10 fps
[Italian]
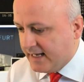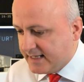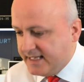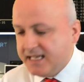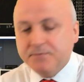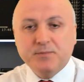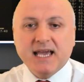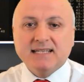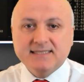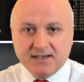di
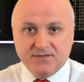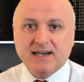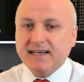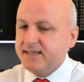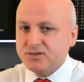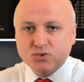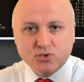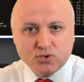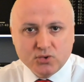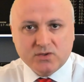Piazza Affari
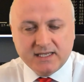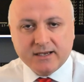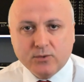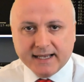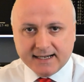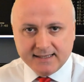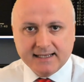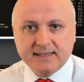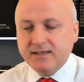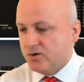su tutti e
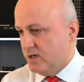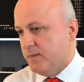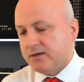40 titoli,